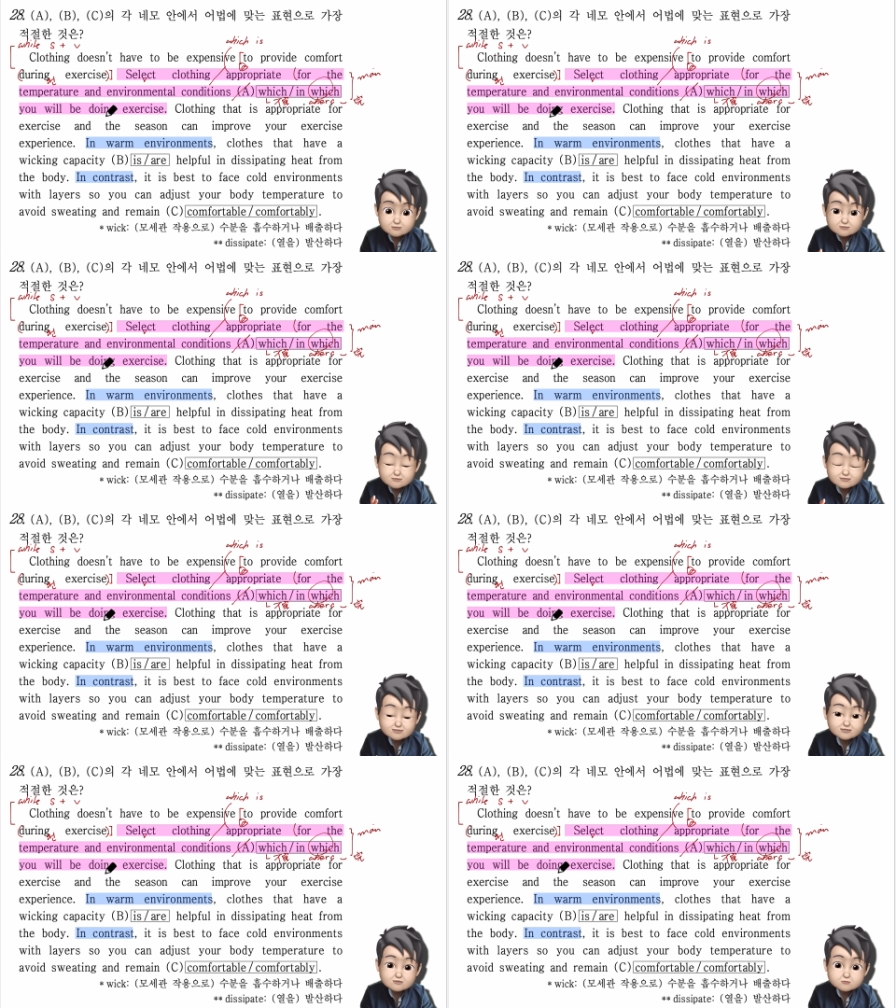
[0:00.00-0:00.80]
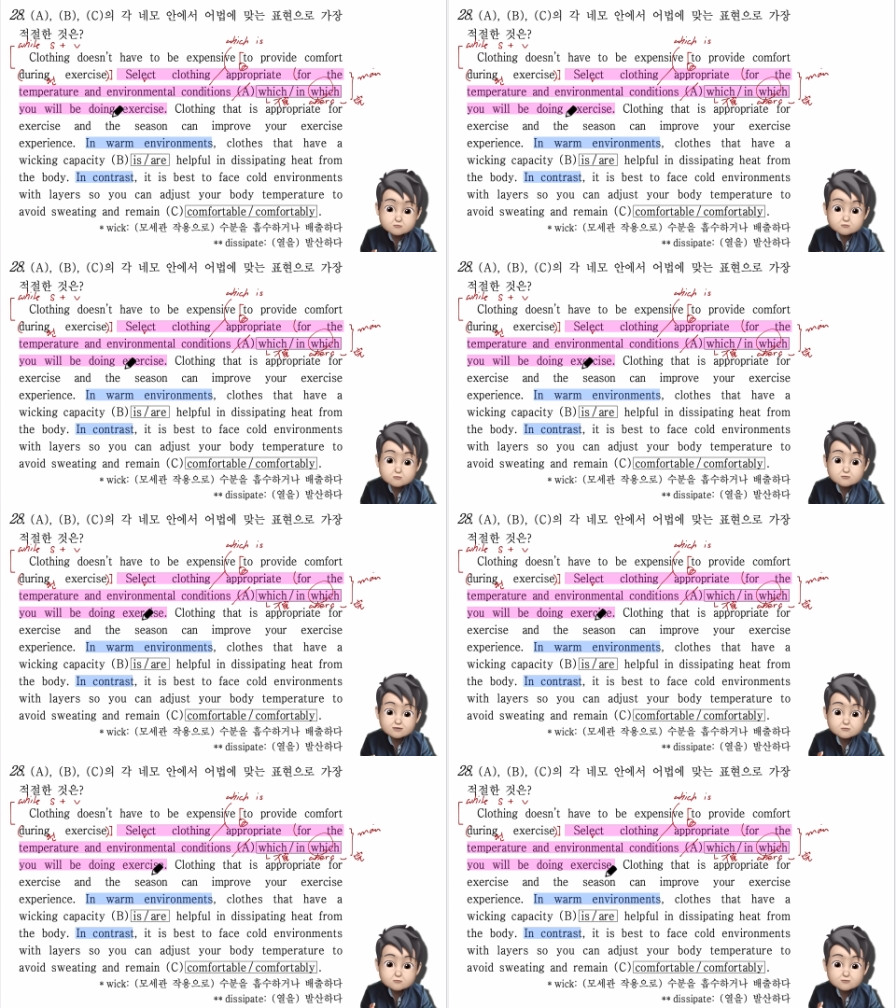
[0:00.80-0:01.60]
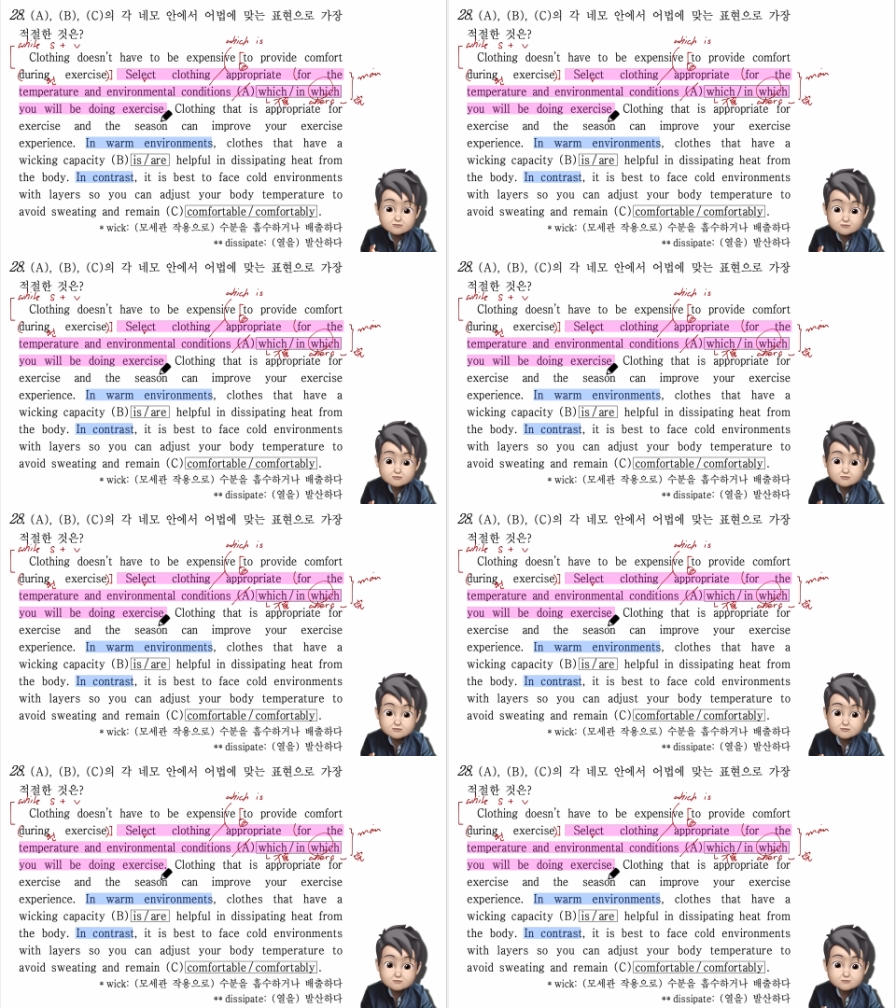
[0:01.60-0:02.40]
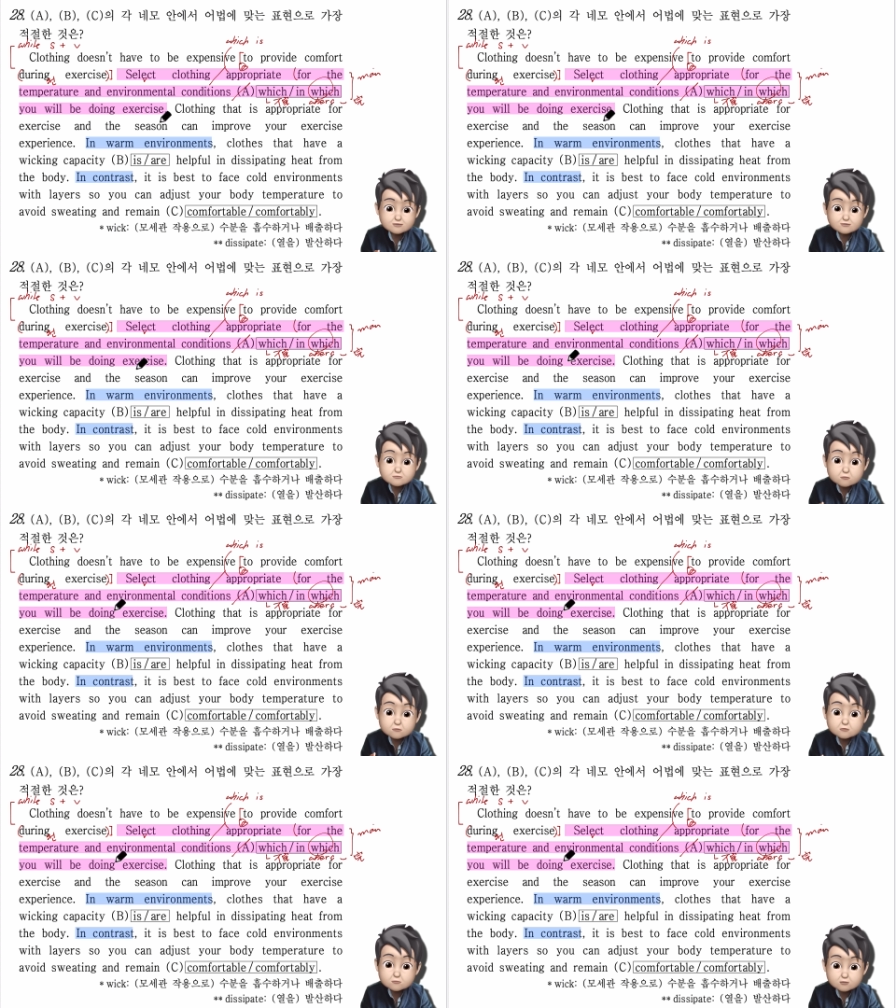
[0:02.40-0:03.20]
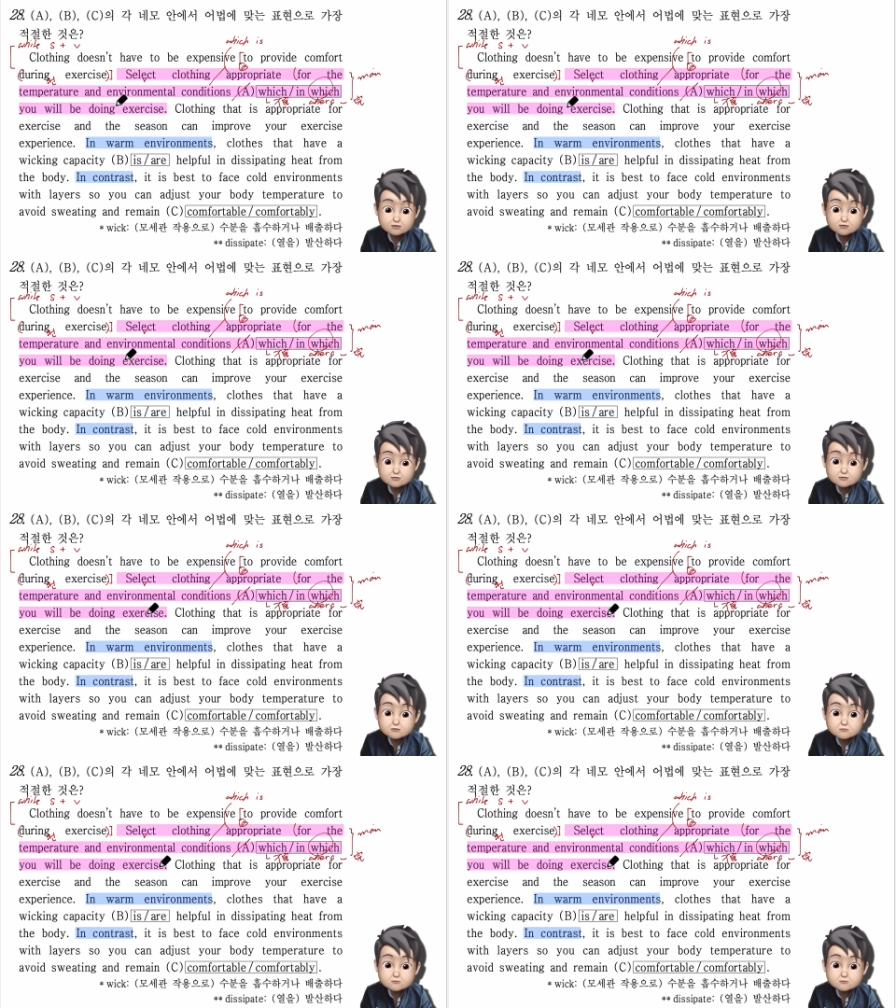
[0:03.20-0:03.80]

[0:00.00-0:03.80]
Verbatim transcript: 네가 운동을 하고 있을 그러한 온도와 어,